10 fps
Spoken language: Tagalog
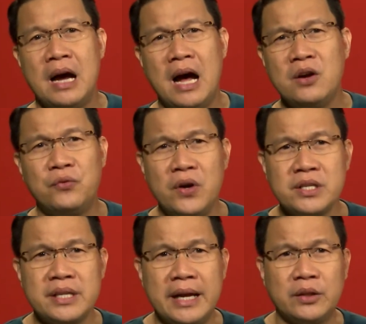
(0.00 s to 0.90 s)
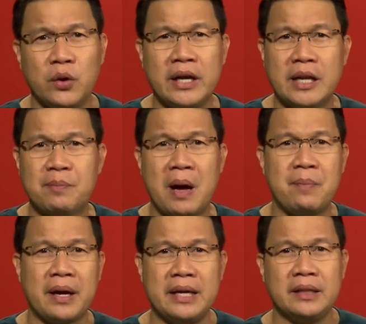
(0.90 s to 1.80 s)
Ang verse na ito ay
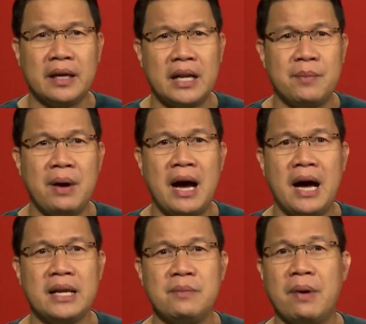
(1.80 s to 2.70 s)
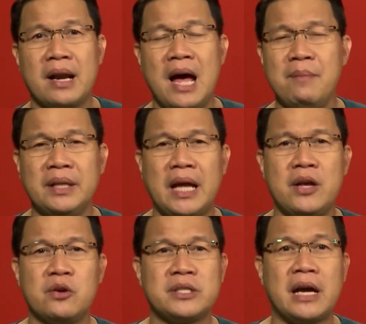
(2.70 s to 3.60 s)
nagpapakita na maaring marami
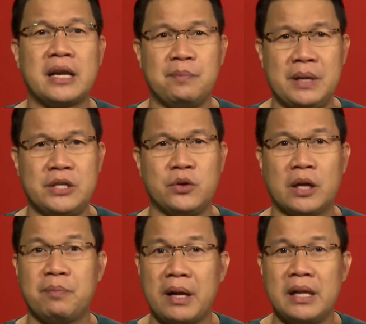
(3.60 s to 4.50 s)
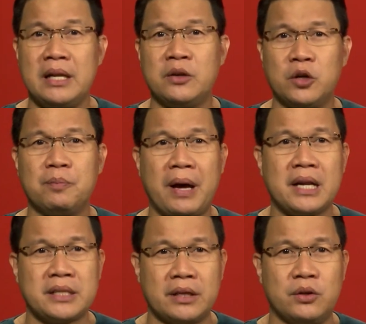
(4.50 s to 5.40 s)
tayong sakripisyo at paglilingkod
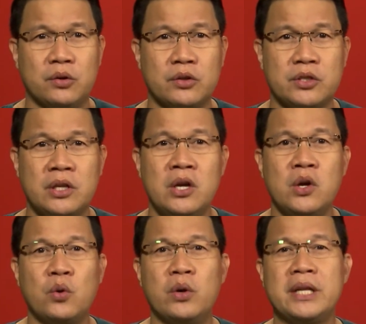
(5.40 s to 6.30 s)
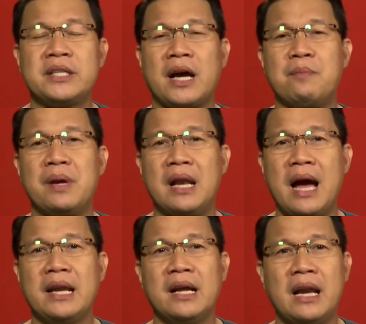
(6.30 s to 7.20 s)
para sa Diyos, ngunit sa
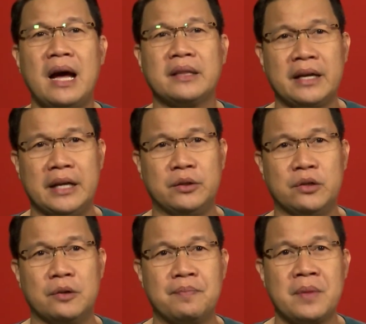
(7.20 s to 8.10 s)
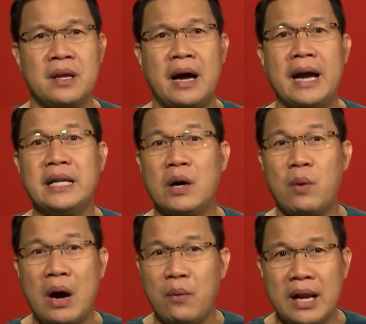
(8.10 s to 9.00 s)
kabila ng lahat ng ito ay
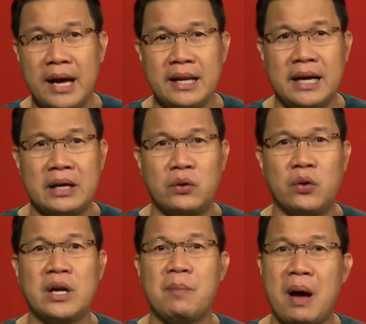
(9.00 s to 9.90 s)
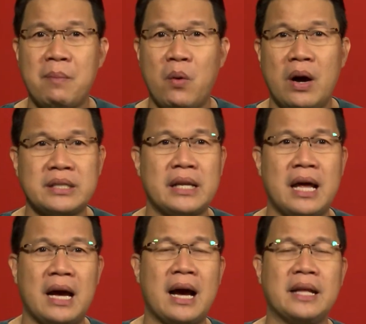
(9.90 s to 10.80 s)
nawawala na o nababawasan
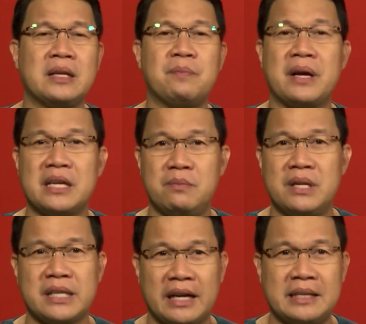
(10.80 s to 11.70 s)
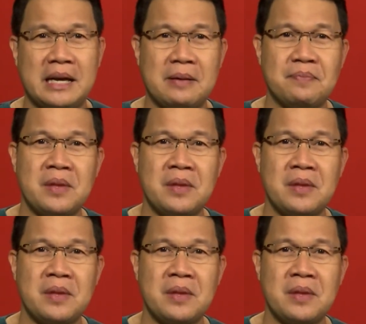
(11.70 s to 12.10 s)
na ang ating pag-ibig sa Kanya.